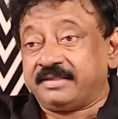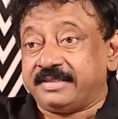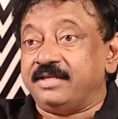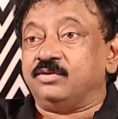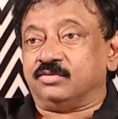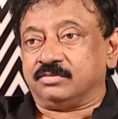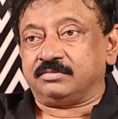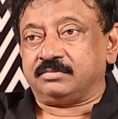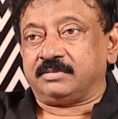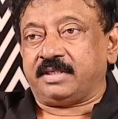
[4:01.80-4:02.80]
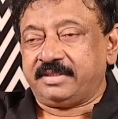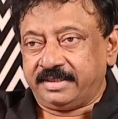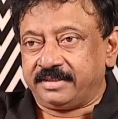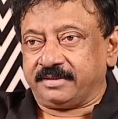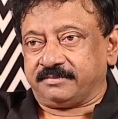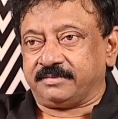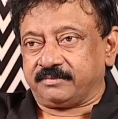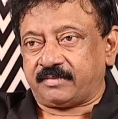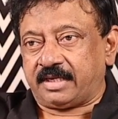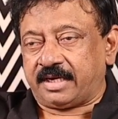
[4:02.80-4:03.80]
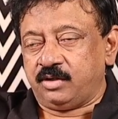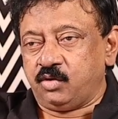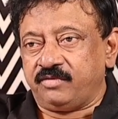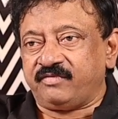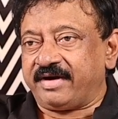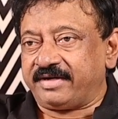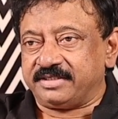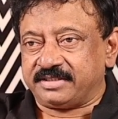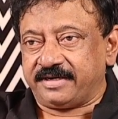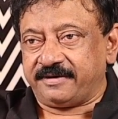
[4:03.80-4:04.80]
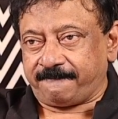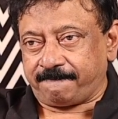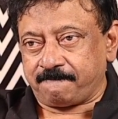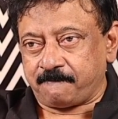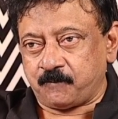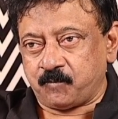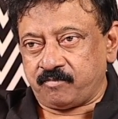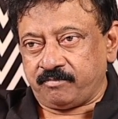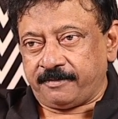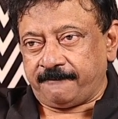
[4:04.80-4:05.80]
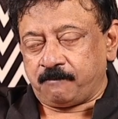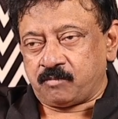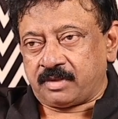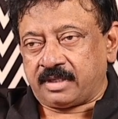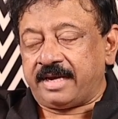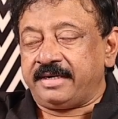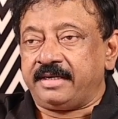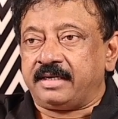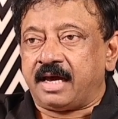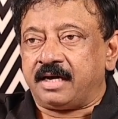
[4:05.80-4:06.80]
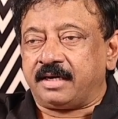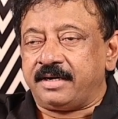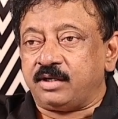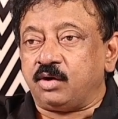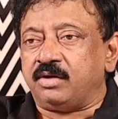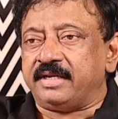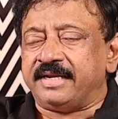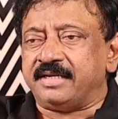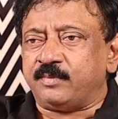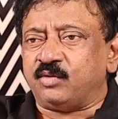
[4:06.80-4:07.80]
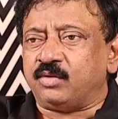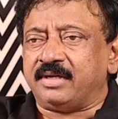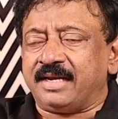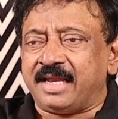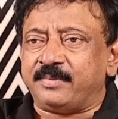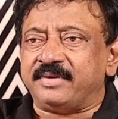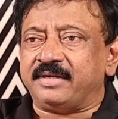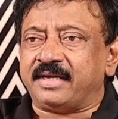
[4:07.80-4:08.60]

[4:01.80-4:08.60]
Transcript: నాకు తెలీదు hmm. అందుకని అన్నా అన్నోన్ ఫ్యాక్టర్స్ అయన్ని ఓకే కానీ నా కంట్రోల్లో లేనప్పుడు ఉన్నా లేకపోయినా